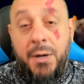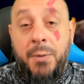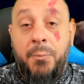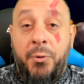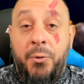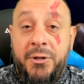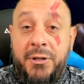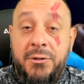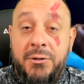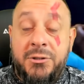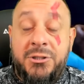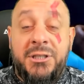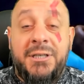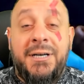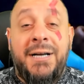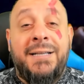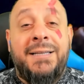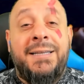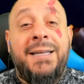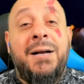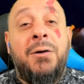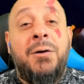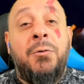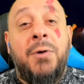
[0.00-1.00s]
podendo chegar
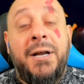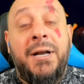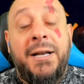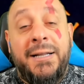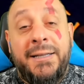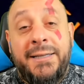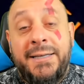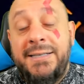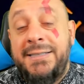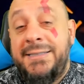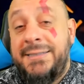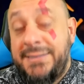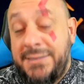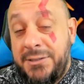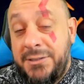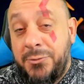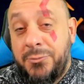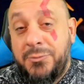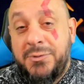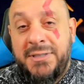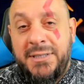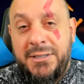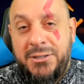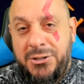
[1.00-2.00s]
até
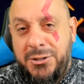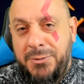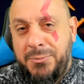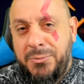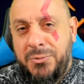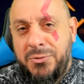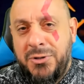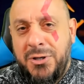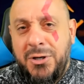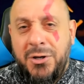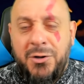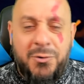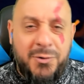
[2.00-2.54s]
45 centímetros.